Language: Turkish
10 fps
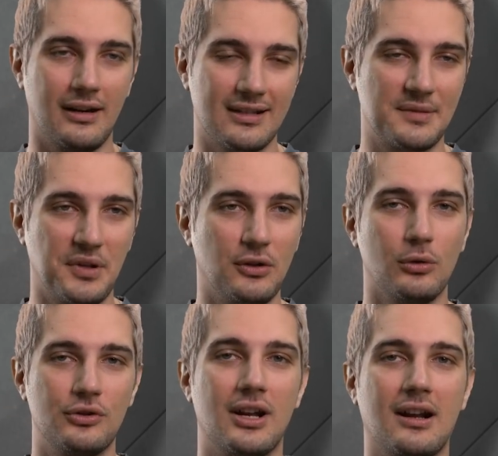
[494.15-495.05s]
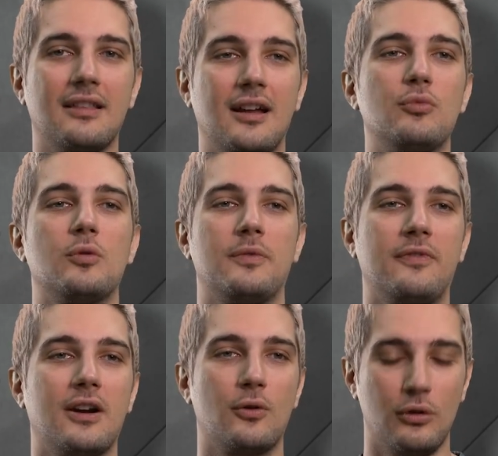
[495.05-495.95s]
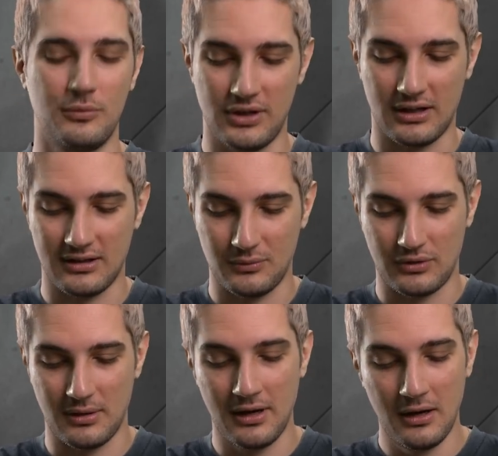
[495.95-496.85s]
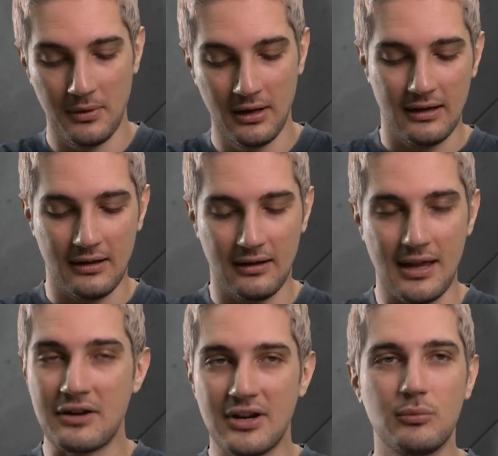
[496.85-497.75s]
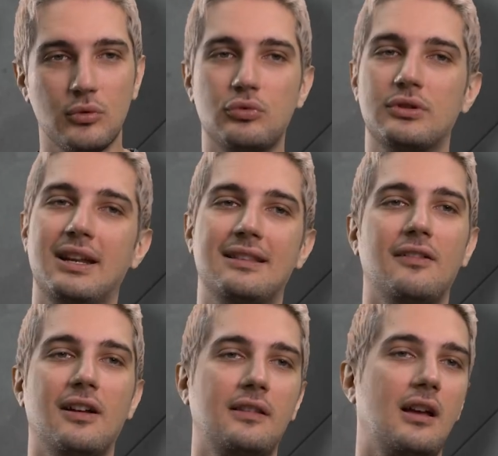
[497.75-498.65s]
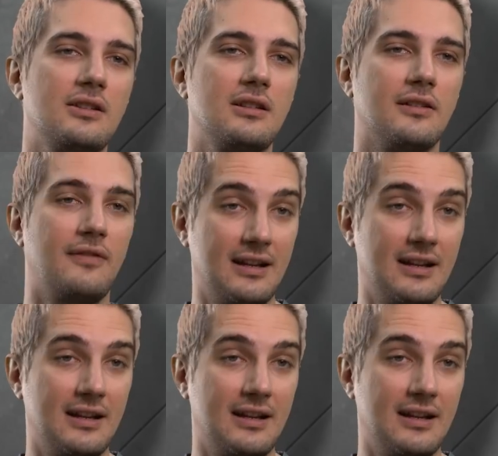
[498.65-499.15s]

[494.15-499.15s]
Yani Spa'da olacak kadar büyük bir fark olmayacaktır muhtemelen ama e, yani Red Bull burada net avantajlı.